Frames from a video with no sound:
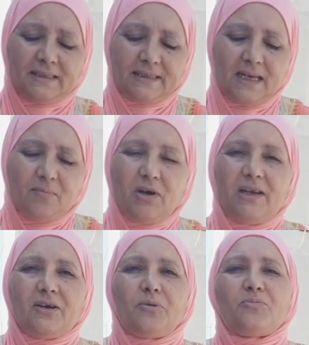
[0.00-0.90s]
السلام
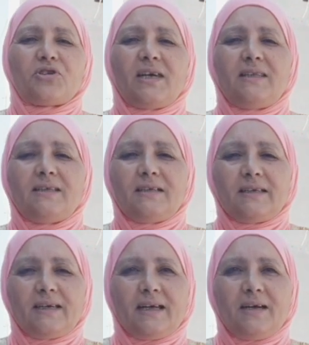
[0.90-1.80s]
عليكم مشاهدينا
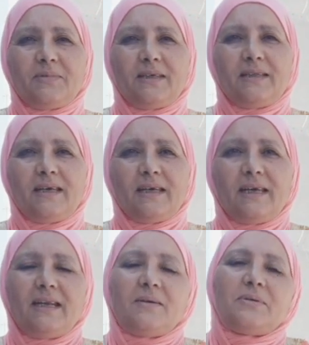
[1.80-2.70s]
الكرام كي
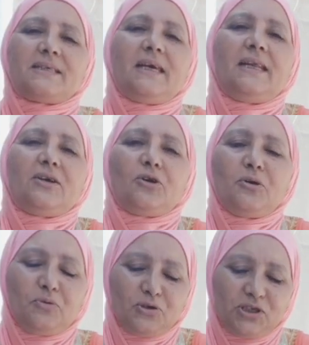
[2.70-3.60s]
دايرين لاباس
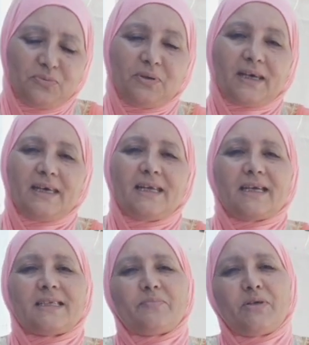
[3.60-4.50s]
عليكم كلشي بخير
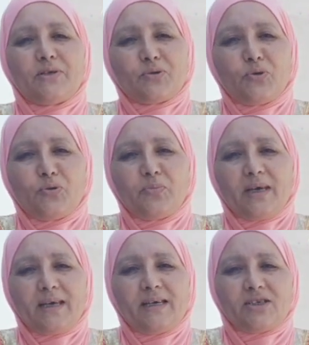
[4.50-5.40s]
كنتمنى تكونوا
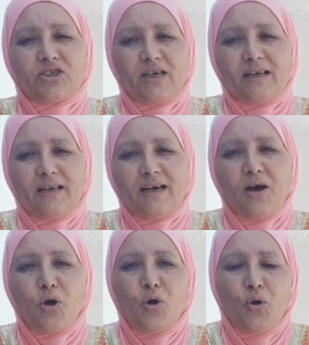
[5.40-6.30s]
بخير ان شاء الله
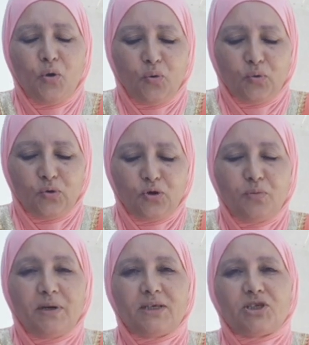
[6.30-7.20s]

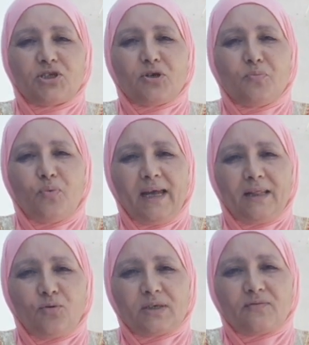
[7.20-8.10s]
واليوم انا جيتكم
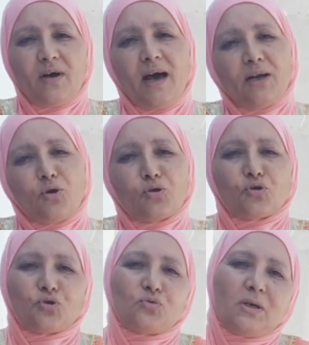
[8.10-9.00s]
بواحد الوصفه
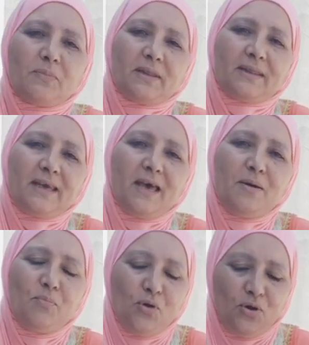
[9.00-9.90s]
غنخرجوا شويه من
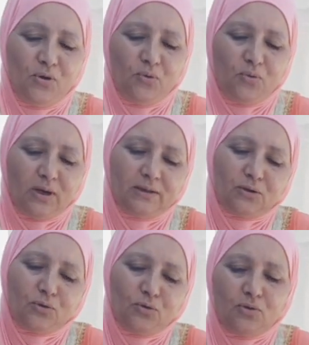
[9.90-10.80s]
الطياب
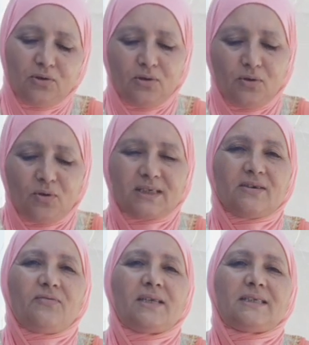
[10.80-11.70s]
وغندخلوا
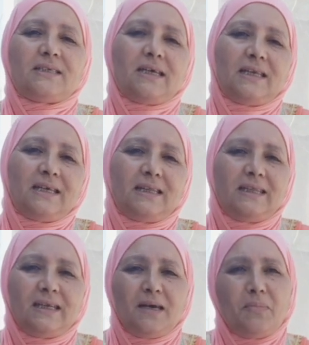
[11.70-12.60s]
للوصفات ديال اللي
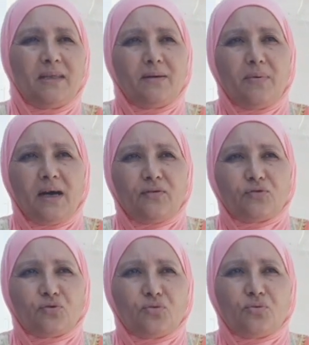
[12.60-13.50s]
يدينا مع دابا
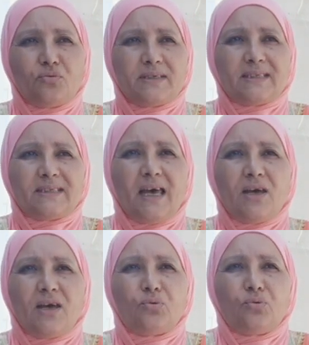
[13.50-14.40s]
عرفتوا
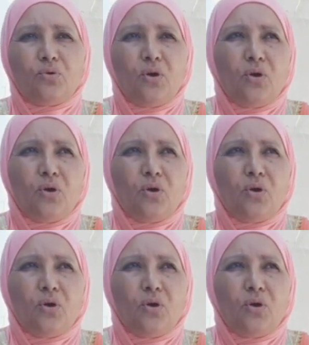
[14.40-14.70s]
الصهد